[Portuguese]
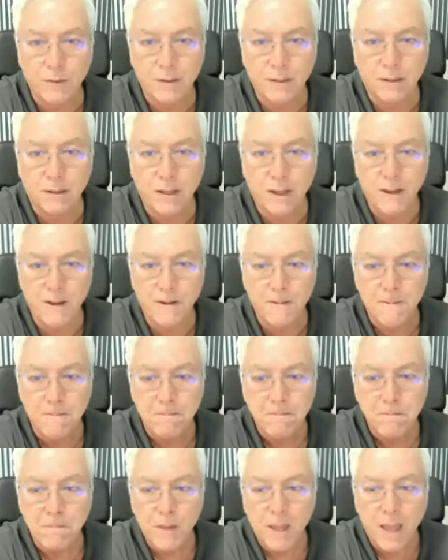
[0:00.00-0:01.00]
você tem
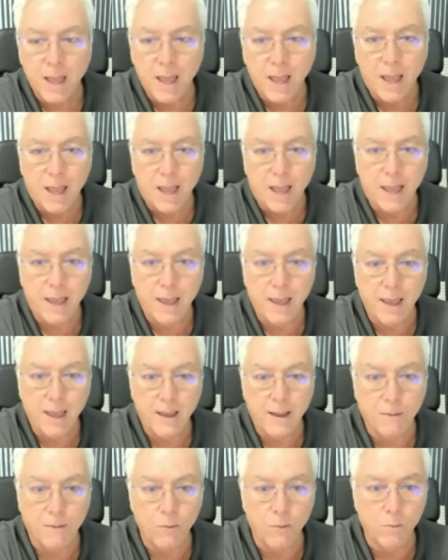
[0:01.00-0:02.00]

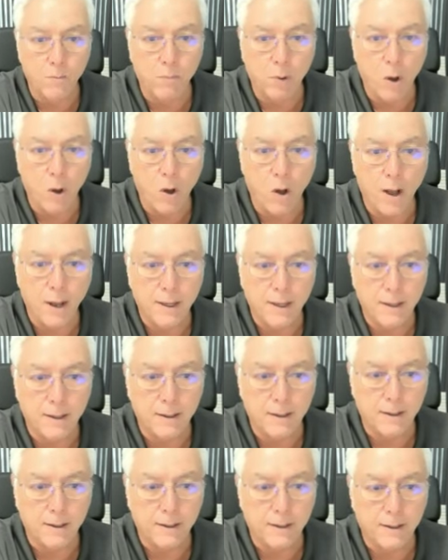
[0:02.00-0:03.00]
é, um
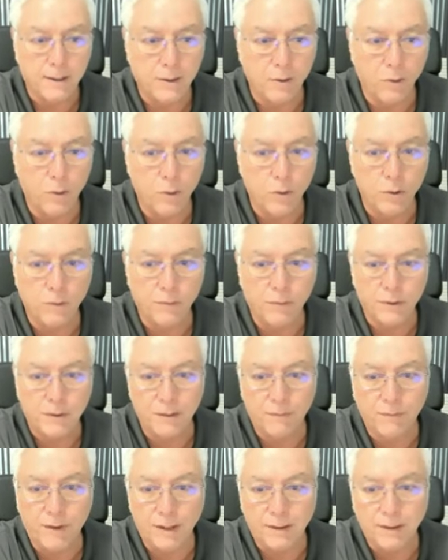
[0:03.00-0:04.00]
blog onde
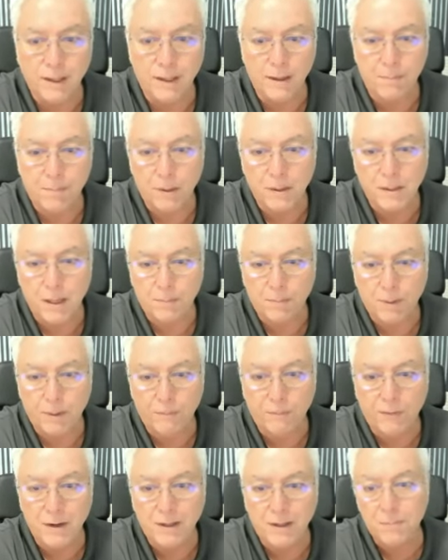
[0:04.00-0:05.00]
você vai ter, por exemplo,
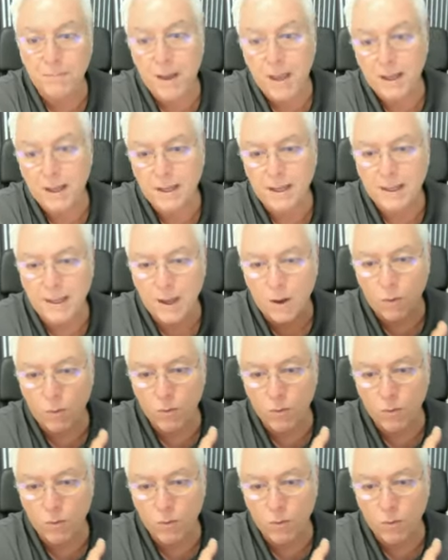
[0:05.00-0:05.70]
Infinity Bank, que